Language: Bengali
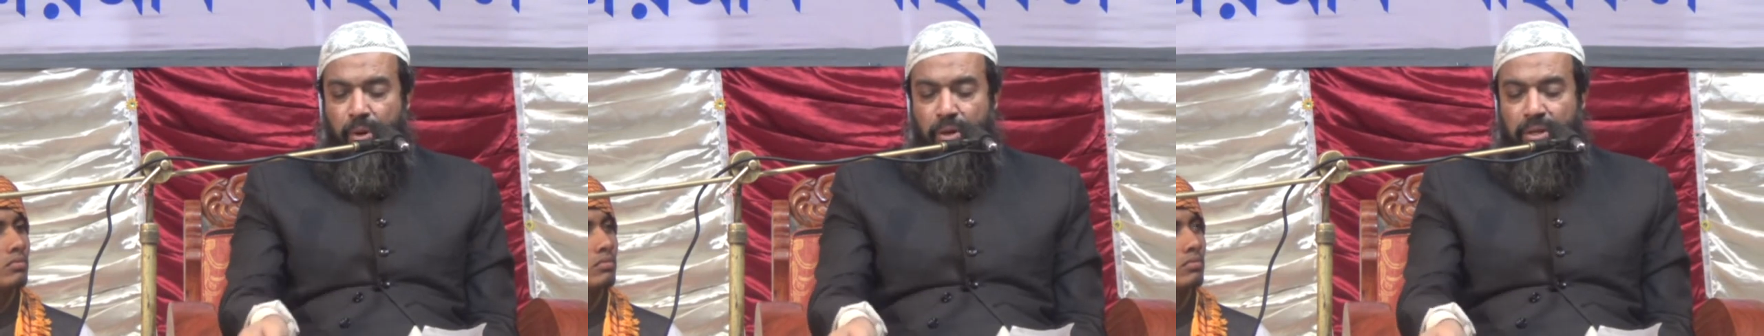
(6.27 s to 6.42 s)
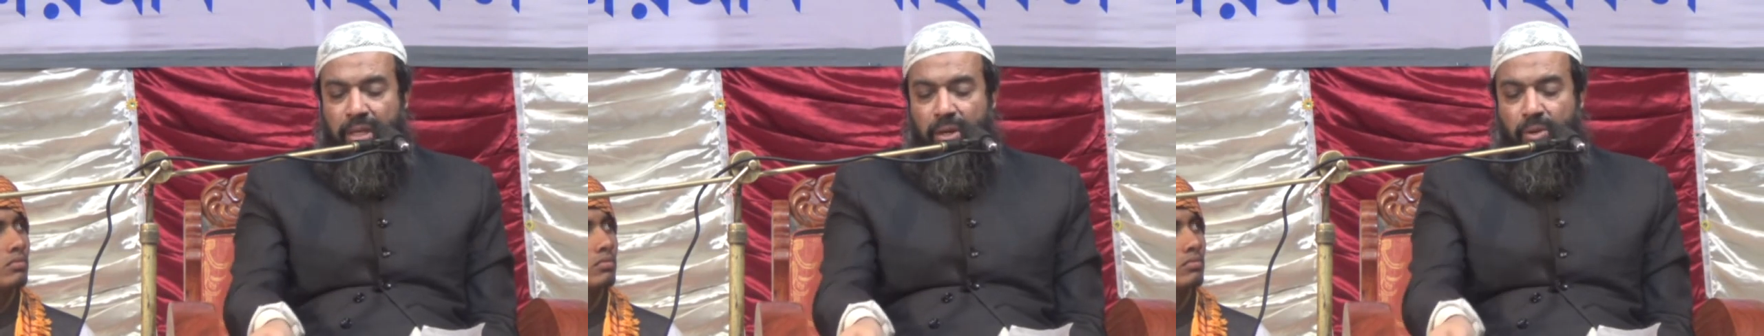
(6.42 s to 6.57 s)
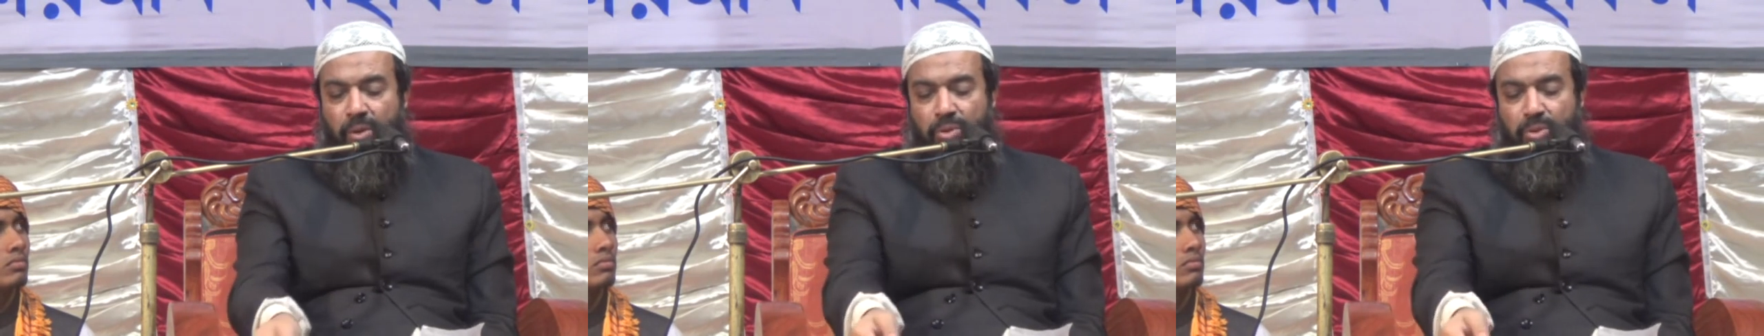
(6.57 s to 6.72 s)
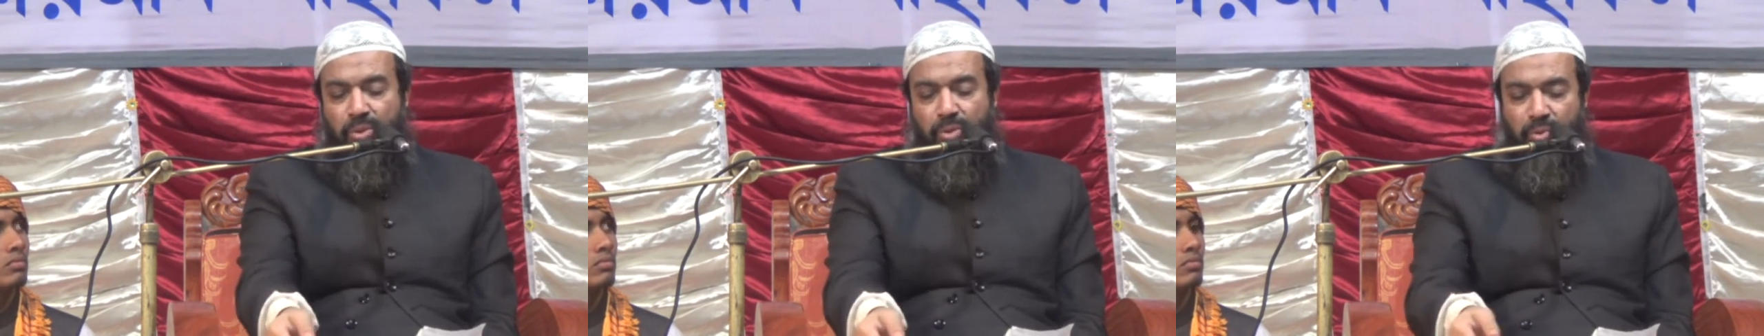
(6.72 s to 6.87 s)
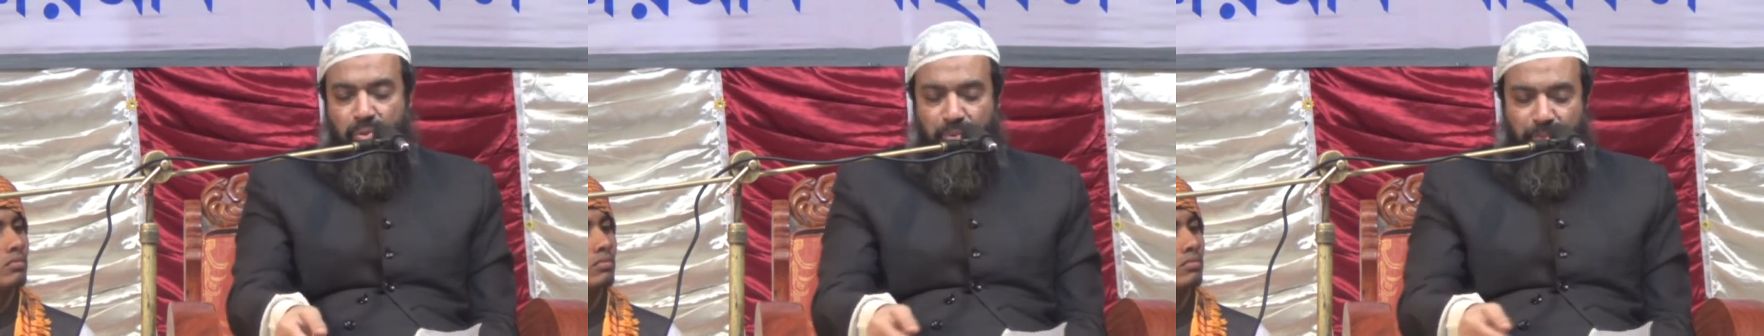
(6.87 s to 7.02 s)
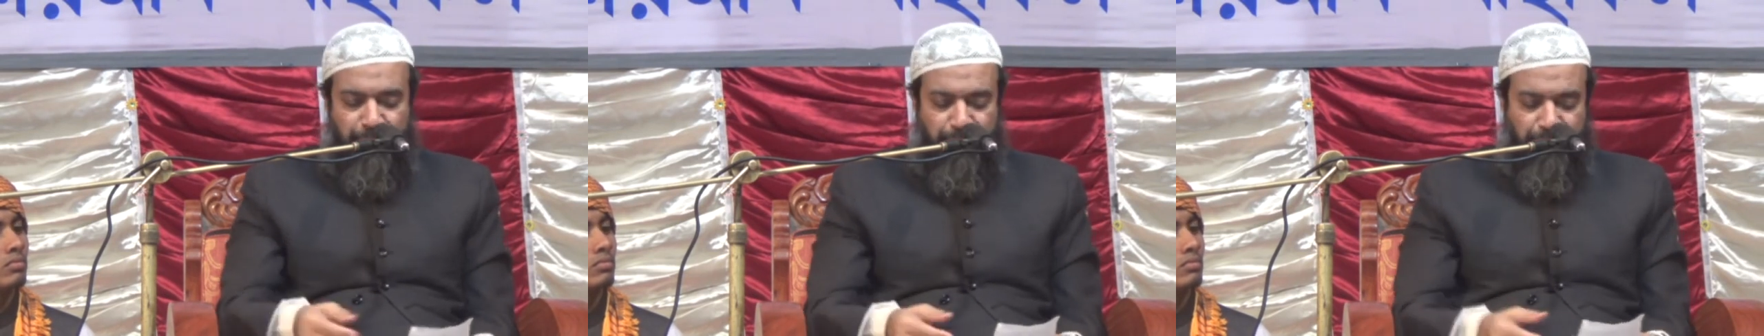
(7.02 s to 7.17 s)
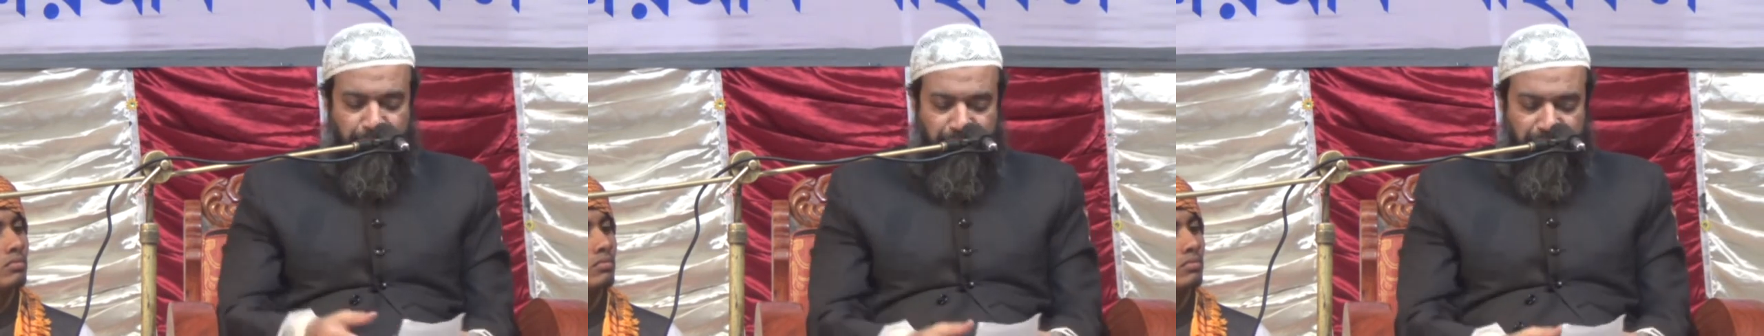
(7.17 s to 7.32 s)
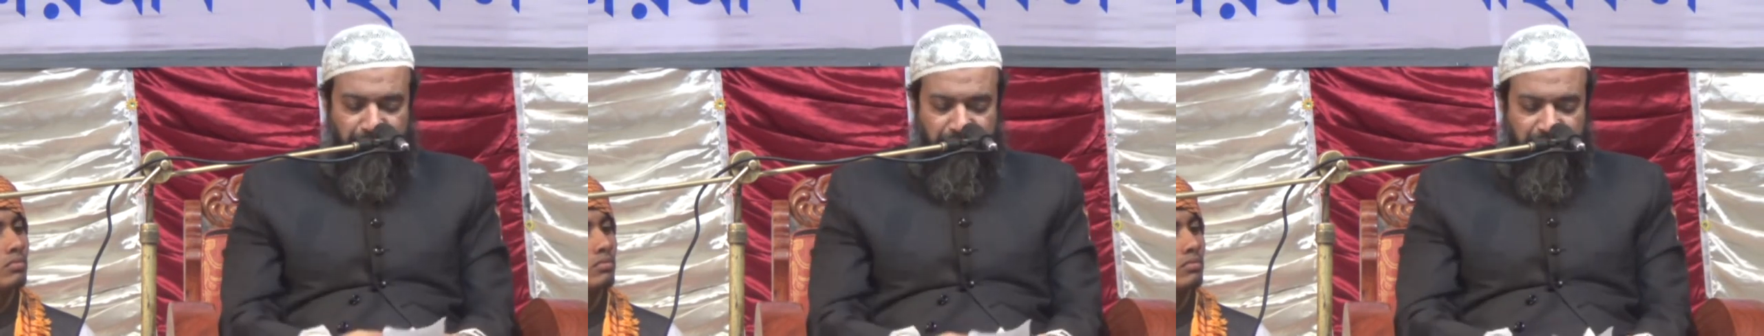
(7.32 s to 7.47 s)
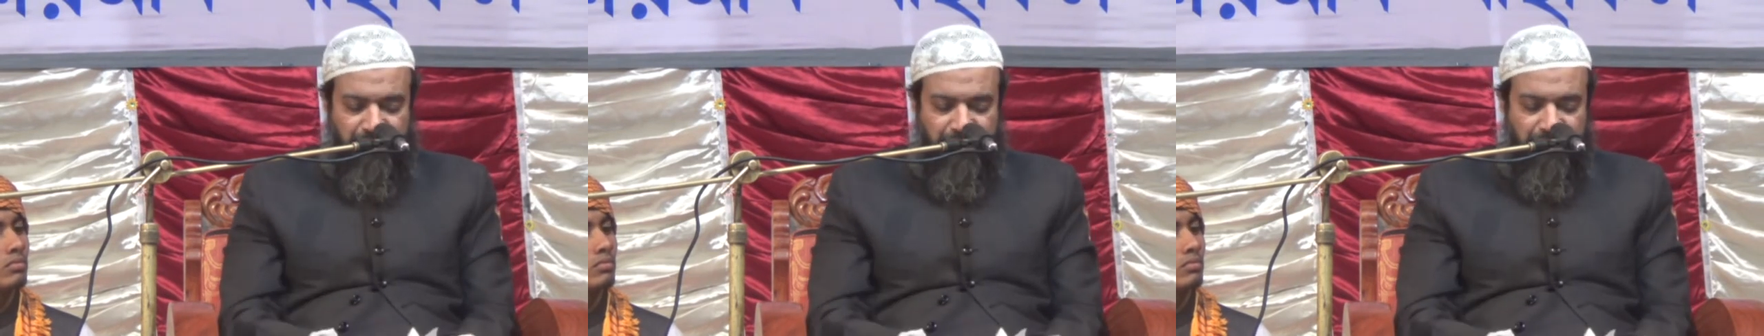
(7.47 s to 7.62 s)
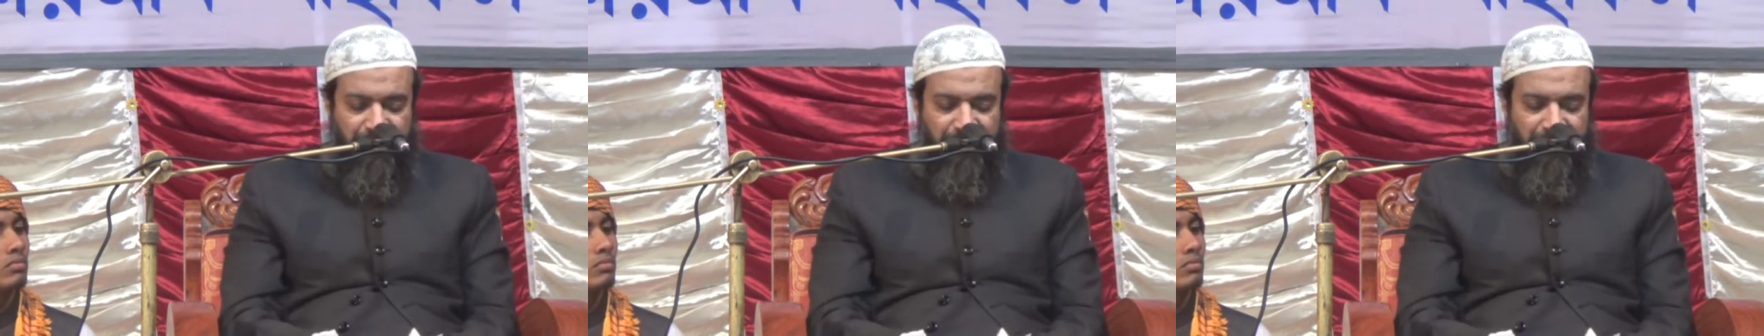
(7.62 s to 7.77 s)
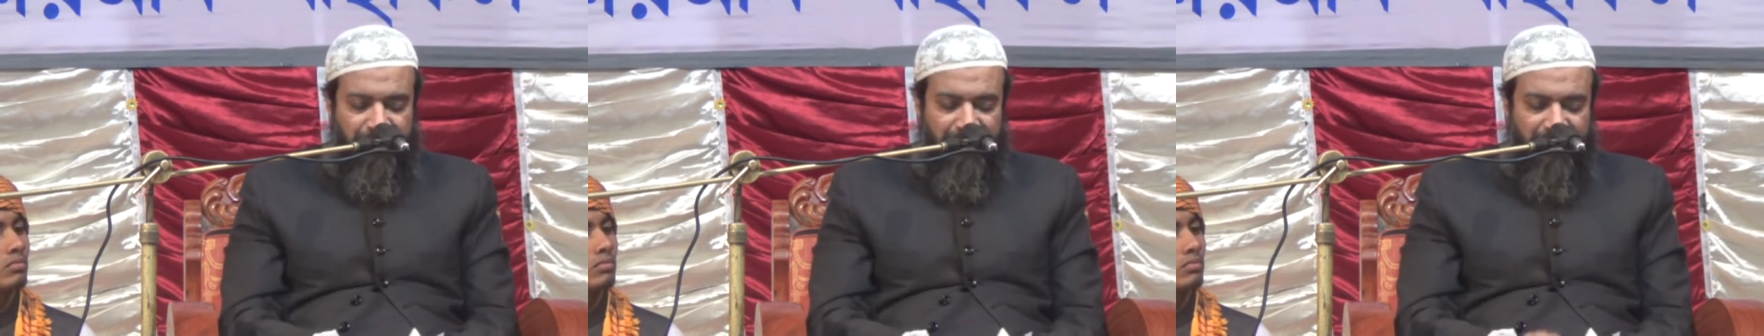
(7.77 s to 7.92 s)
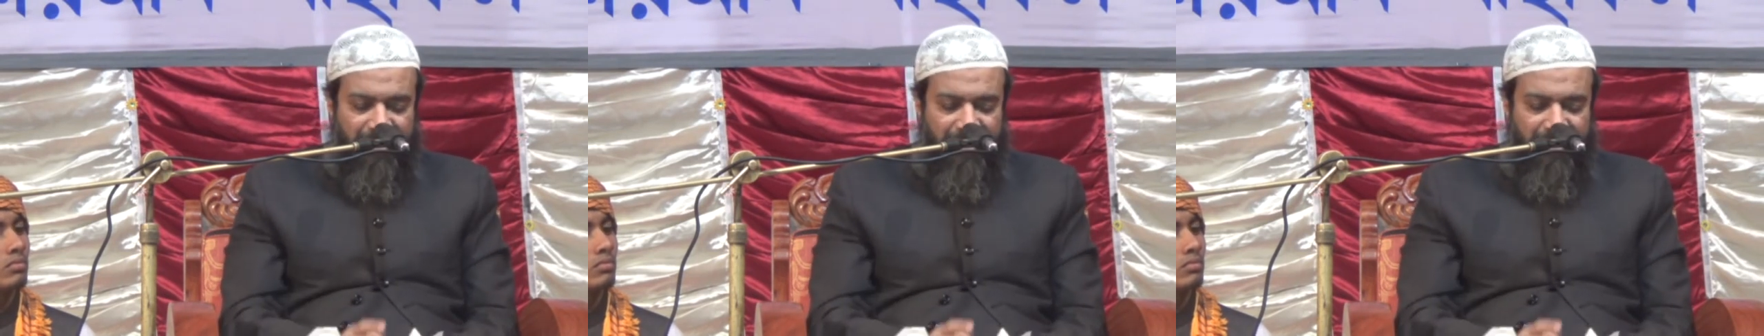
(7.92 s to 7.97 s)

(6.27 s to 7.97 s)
পর্দা কতটা কতটা কতটা